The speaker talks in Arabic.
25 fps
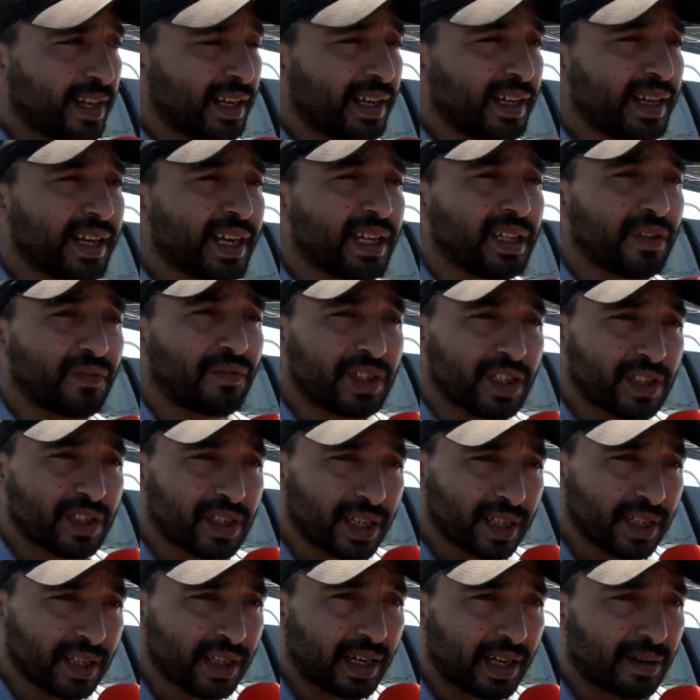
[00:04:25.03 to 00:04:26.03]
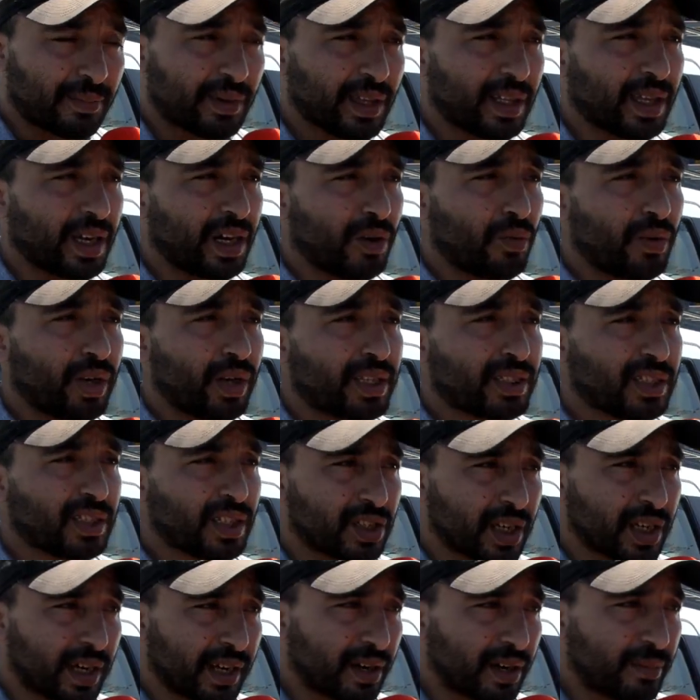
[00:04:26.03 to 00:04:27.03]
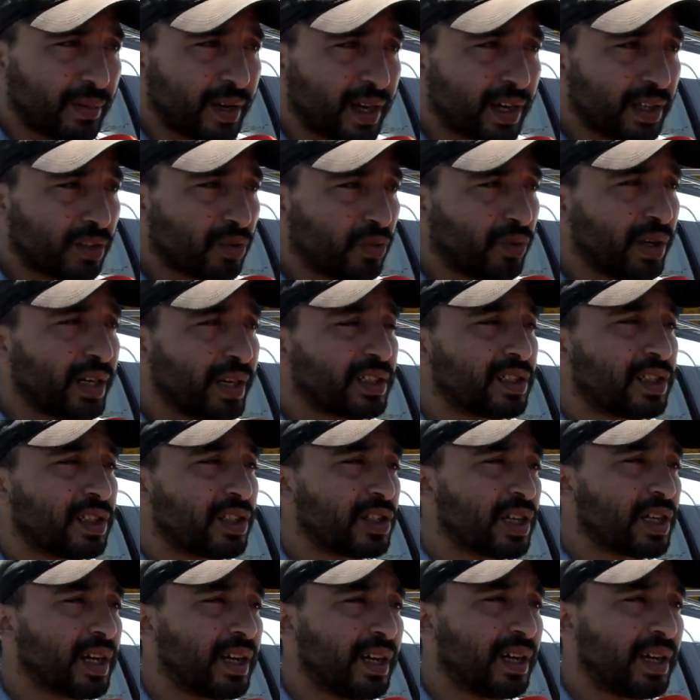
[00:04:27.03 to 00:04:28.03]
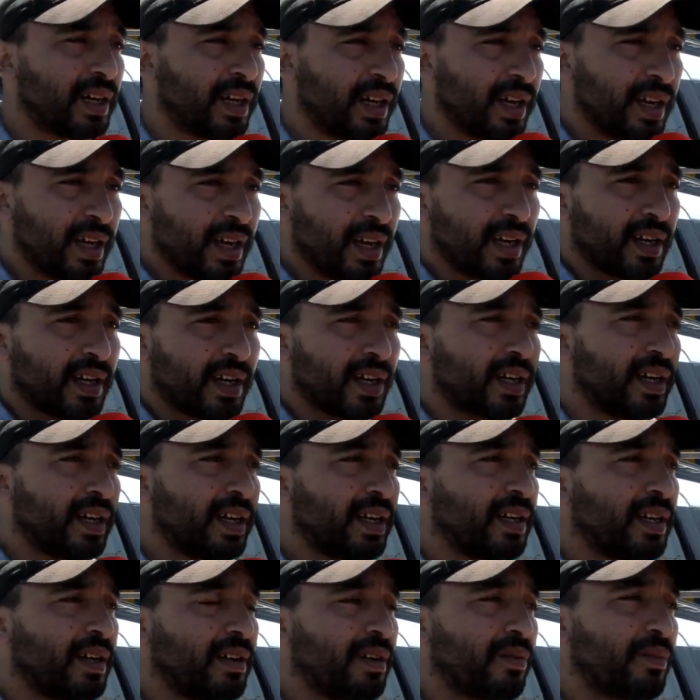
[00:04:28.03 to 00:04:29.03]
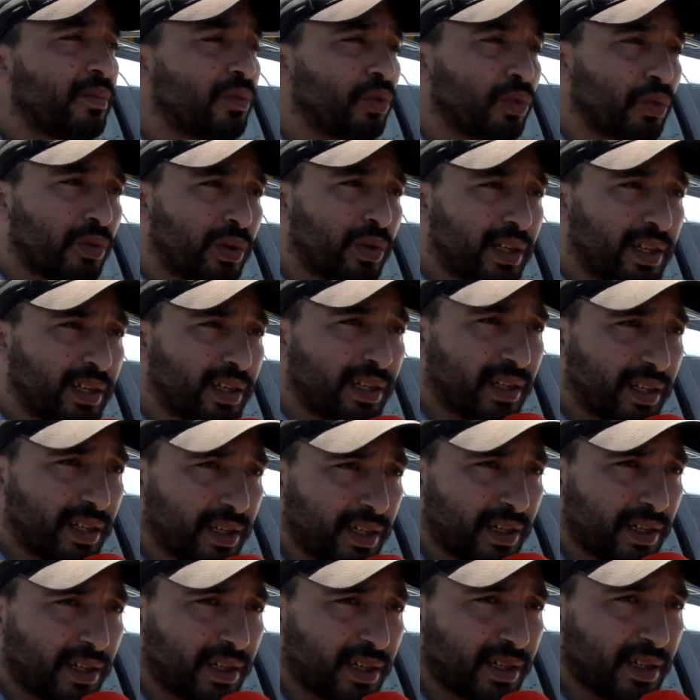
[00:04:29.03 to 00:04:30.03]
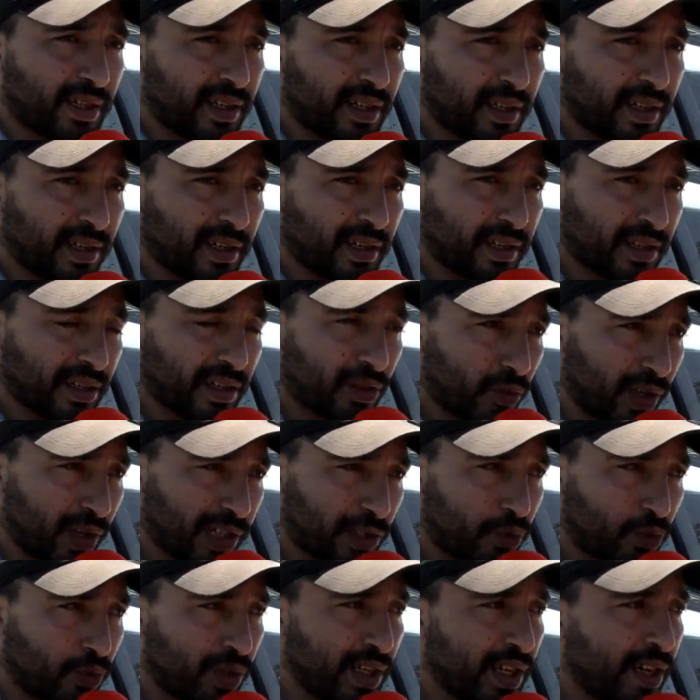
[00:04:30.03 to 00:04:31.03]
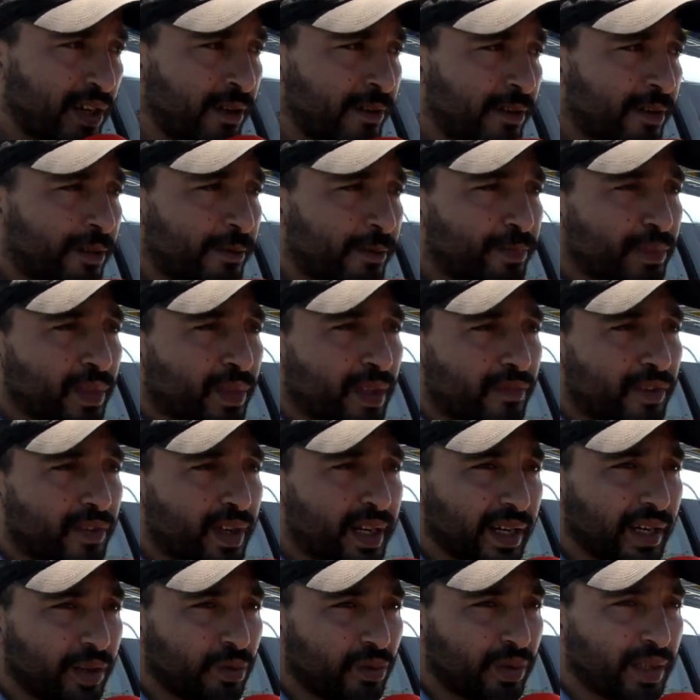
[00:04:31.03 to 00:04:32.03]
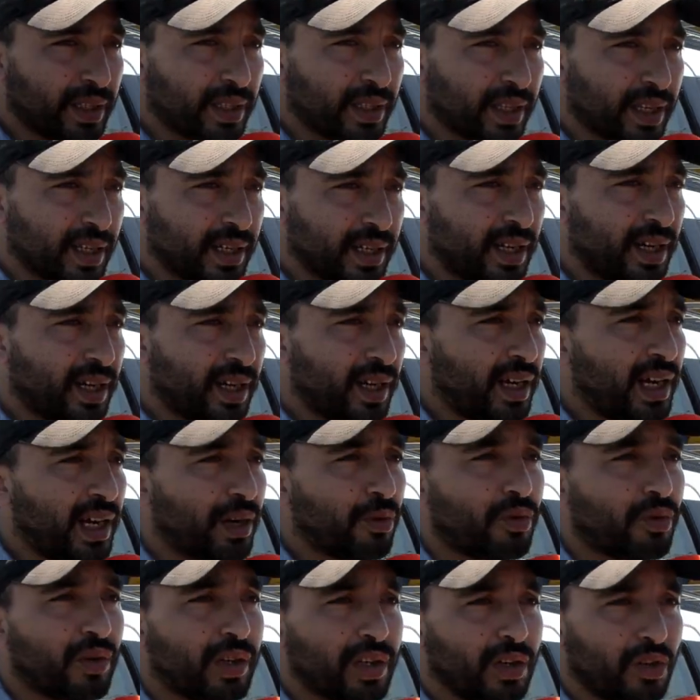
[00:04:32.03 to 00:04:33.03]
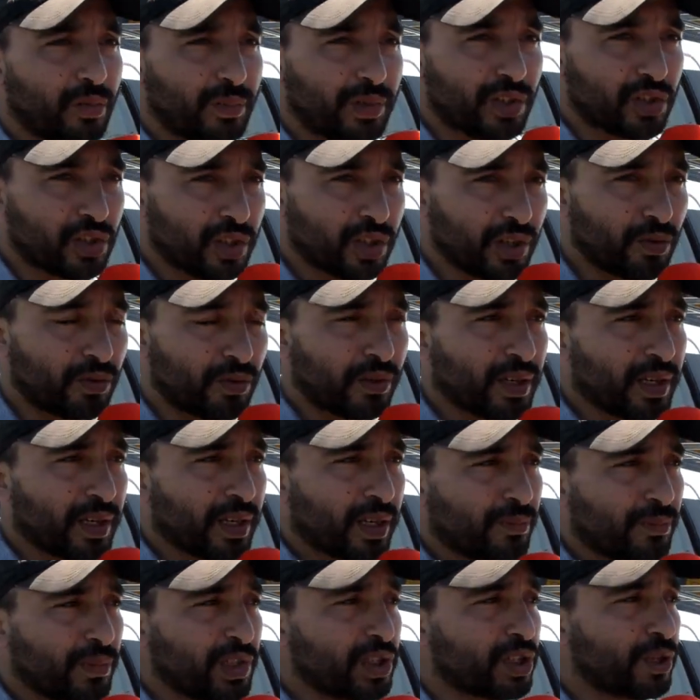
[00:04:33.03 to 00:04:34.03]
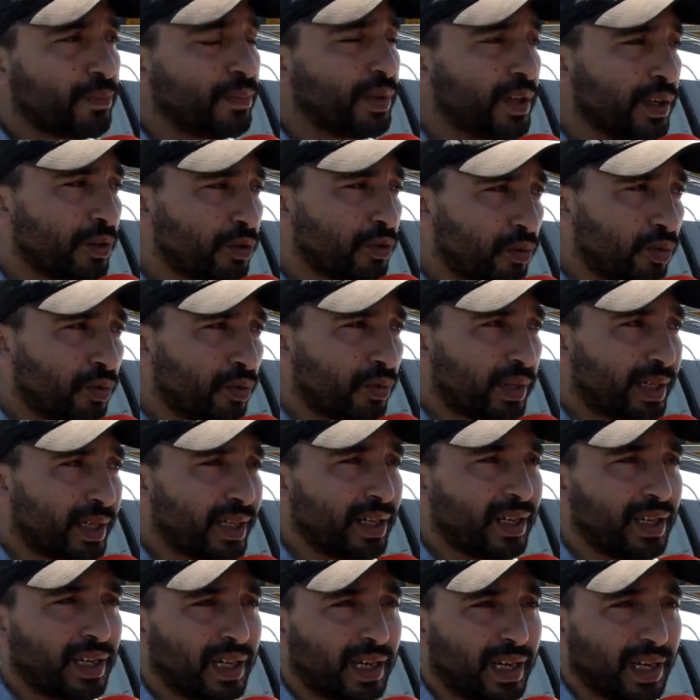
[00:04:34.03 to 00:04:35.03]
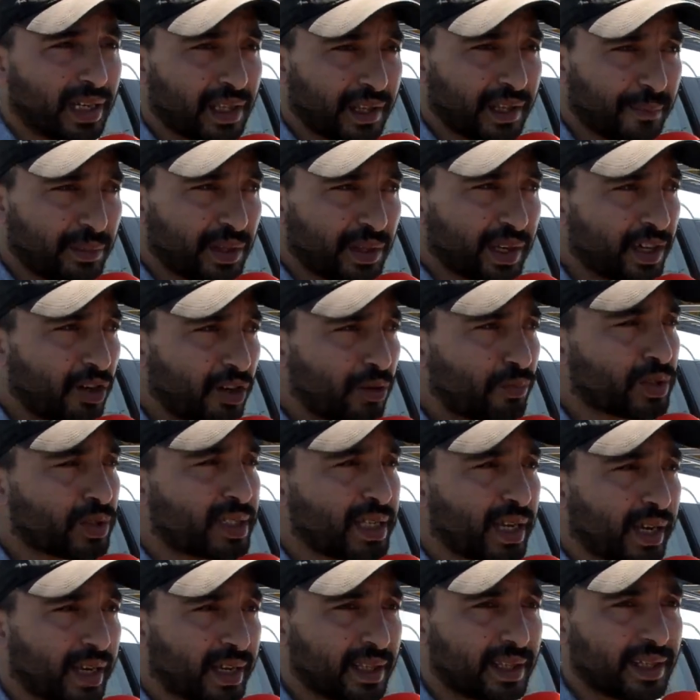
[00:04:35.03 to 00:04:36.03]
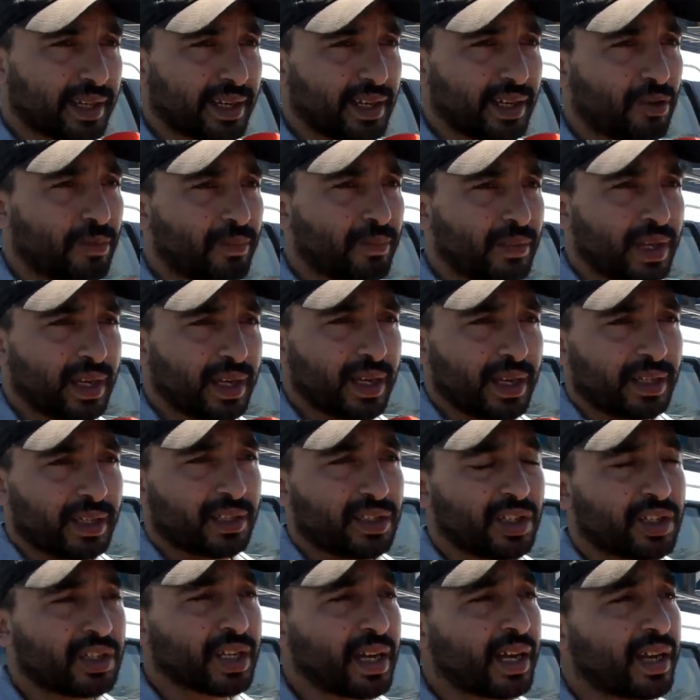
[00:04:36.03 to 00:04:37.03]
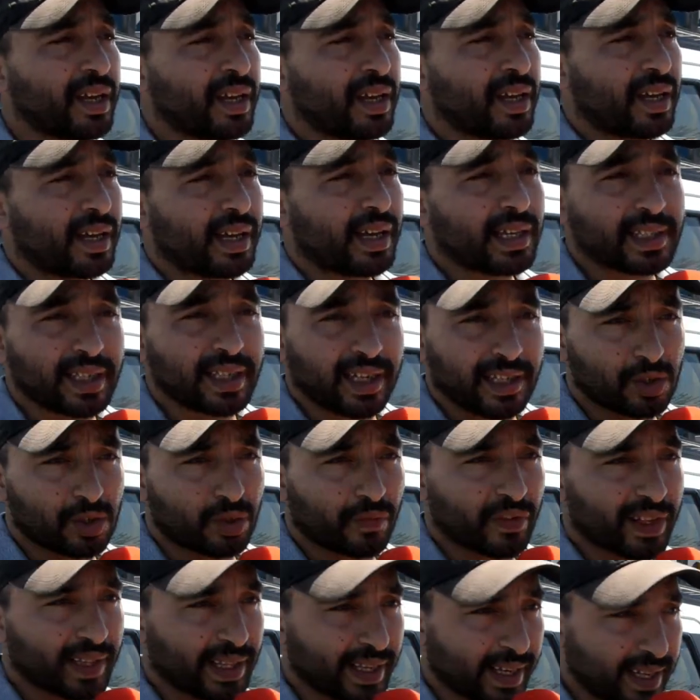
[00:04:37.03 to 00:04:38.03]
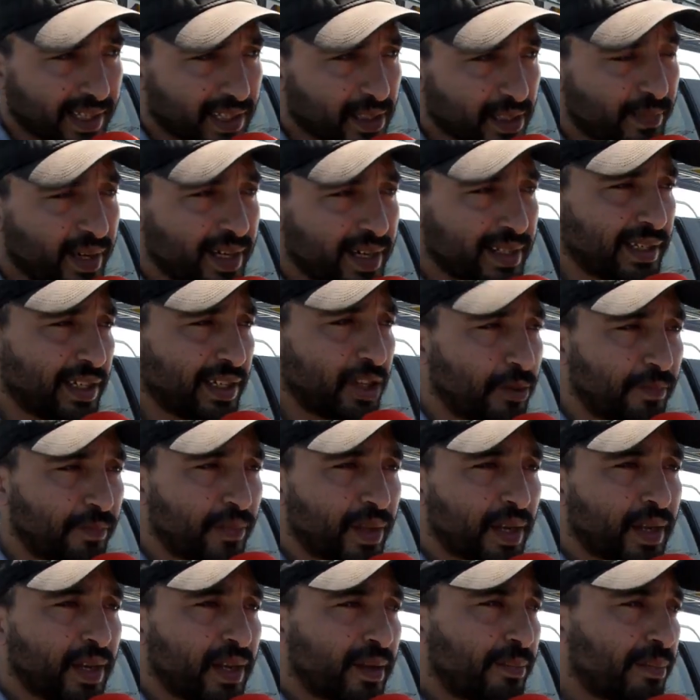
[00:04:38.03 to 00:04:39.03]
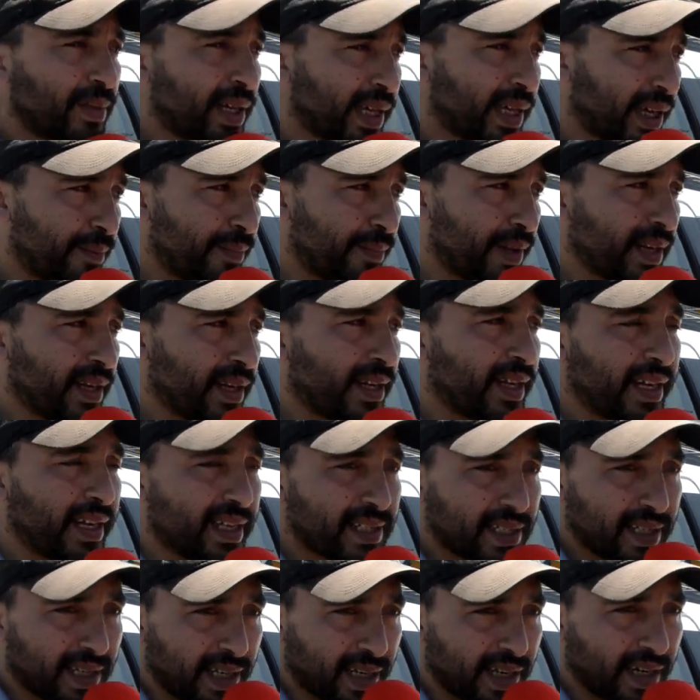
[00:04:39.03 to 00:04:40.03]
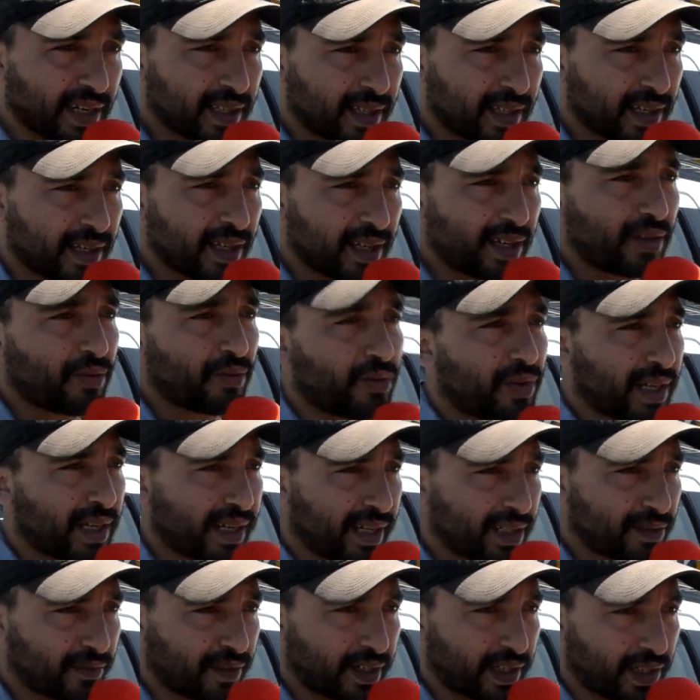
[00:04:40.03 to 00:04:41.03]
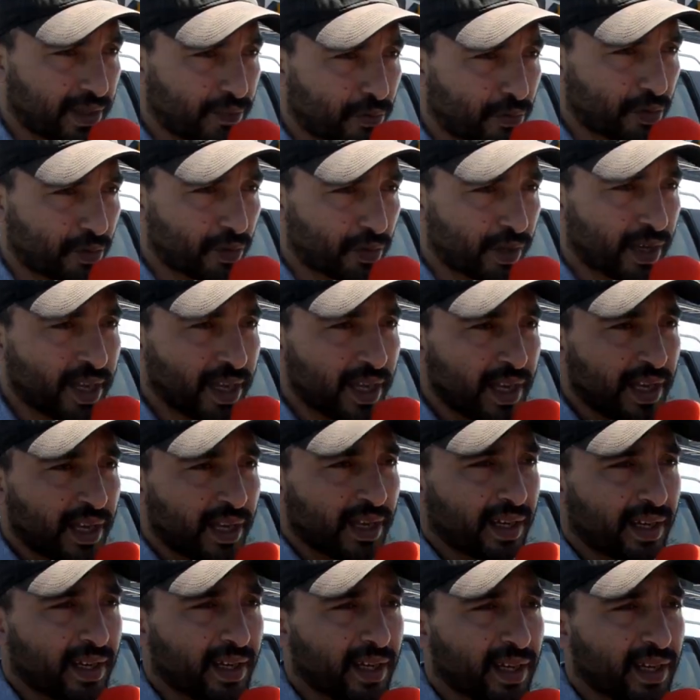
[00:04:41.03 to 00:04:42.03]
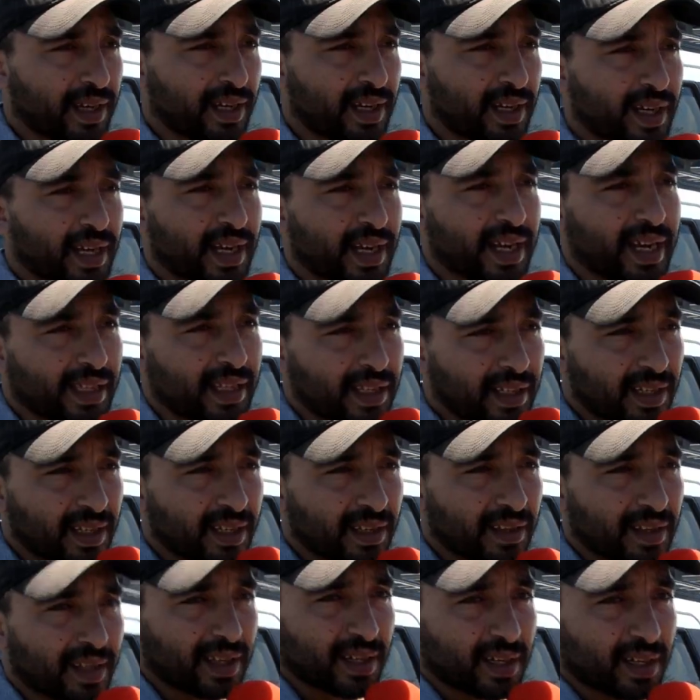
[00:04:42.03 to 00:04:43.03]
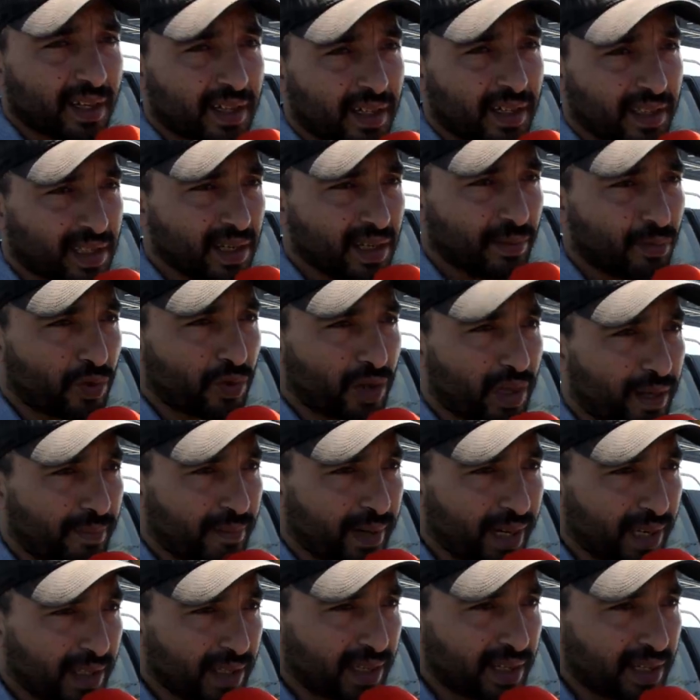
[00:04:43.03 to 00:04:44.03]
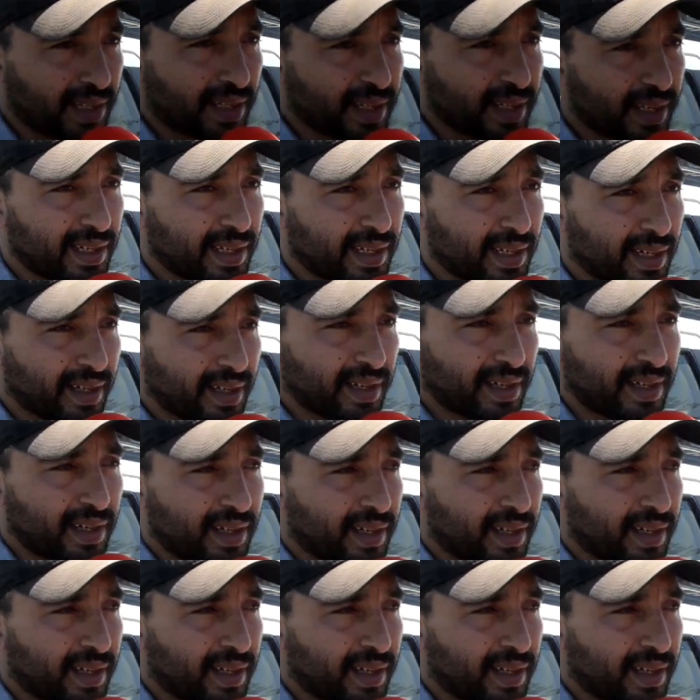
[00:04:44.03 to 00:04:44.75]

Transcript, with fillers: اللي غادي في اتجاه الدار البيضاء ولا اتجاه الرباط ولا اتجاه آه، المدن آه، طوال شويه فالاخوان ديالنا حاولوا انهم يجيو باش يبينوا على الغضب ديالهم والسخط ديالهم تجاه التعسفات اللي كتمارس عليهم من قبل رئيس الهيئه الحضريه ورئيس فرقه المرور آه، هذه كنعتبروها محطه نضاليه